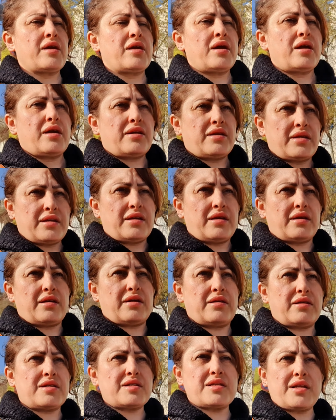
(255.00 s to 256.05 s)
Не,
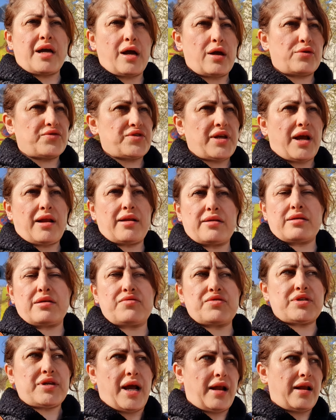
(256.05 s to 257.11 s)
не знаю, взяли, не
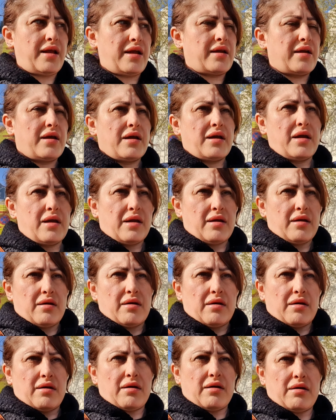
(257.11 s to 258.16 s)
взяли.
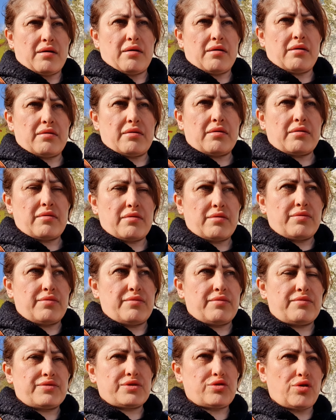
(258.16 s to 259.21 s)
Э,
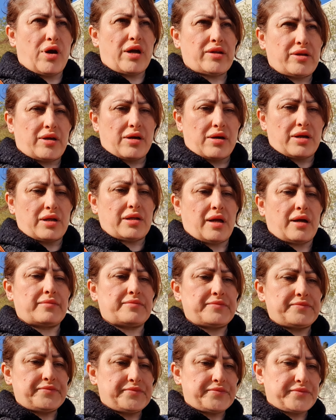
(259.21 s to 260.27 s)
все открыто.
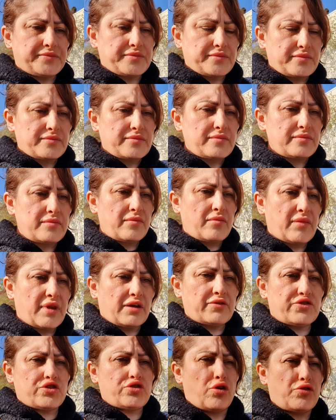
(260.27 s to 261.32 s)

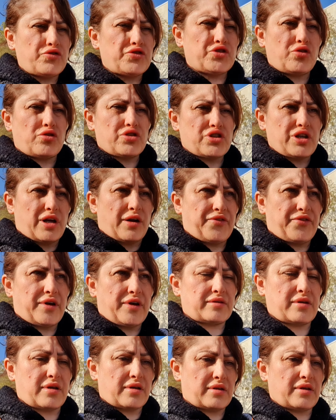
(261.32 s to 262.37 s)
Все, все, шкафы
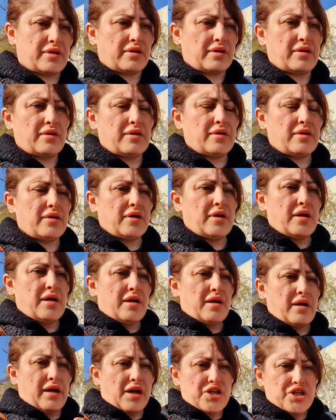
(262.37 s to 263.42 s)
открыты.
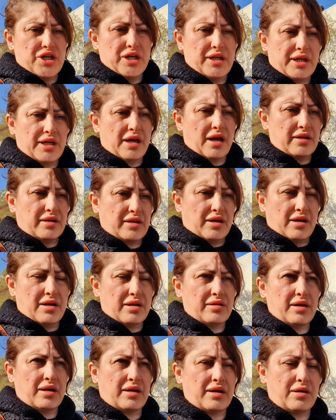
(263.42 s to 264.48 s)
Кошельки
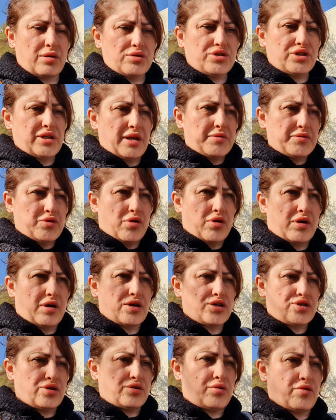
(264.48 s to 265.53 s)
открыты, короче, там сколько
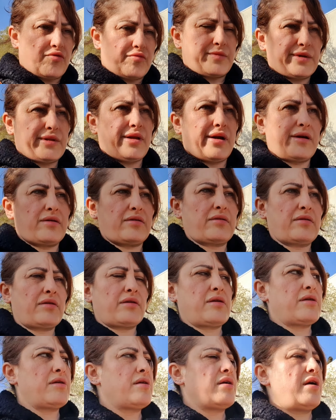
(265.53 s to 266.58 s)
кошельков было.
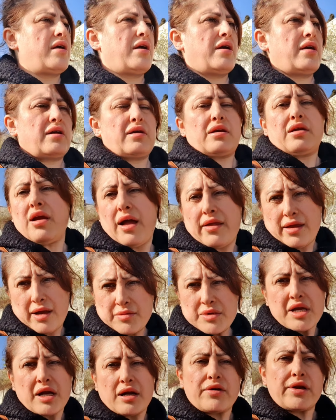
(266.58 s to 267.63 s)
И она
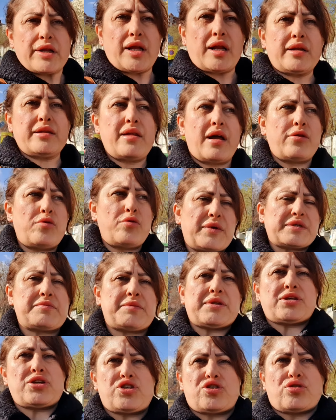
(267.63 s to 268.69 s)
мне говорит, Алина, а ну
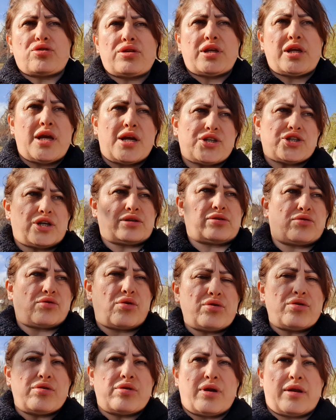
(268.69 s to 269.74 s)
посмотри, черный ящик
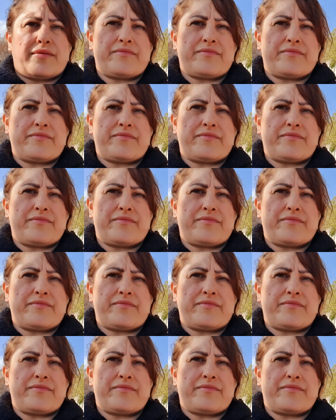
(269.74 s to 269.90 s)
тронули.